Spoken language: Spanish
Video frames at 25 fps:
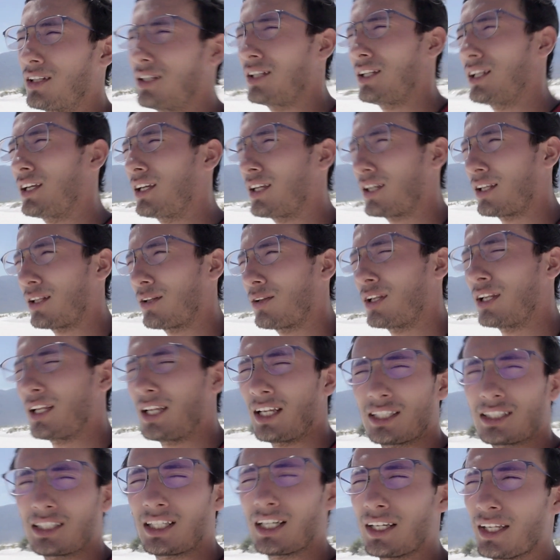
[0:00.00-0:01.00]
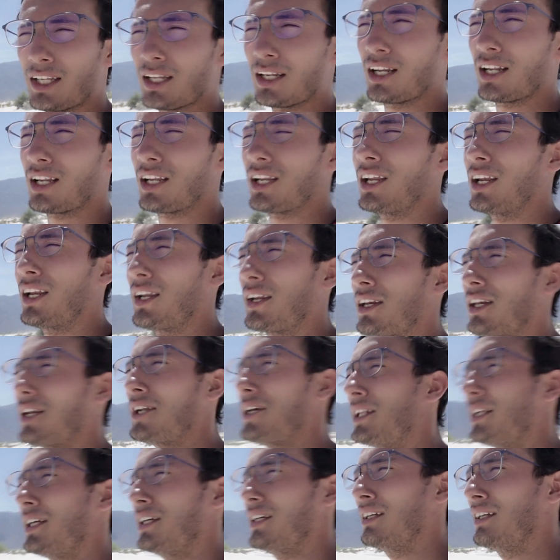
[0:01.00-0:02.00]
que está ahí en la,
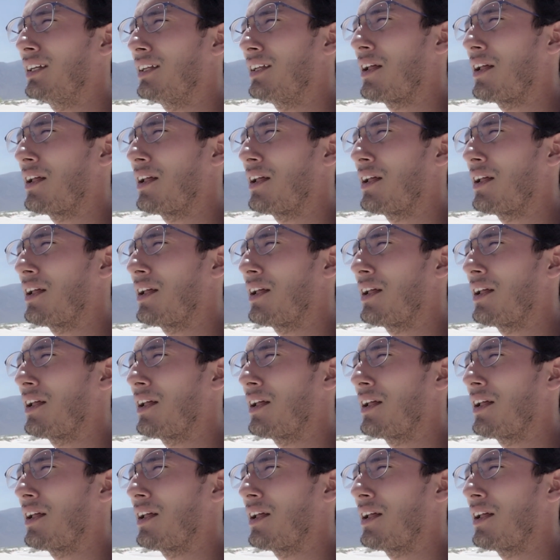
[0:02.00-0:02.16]
entrada,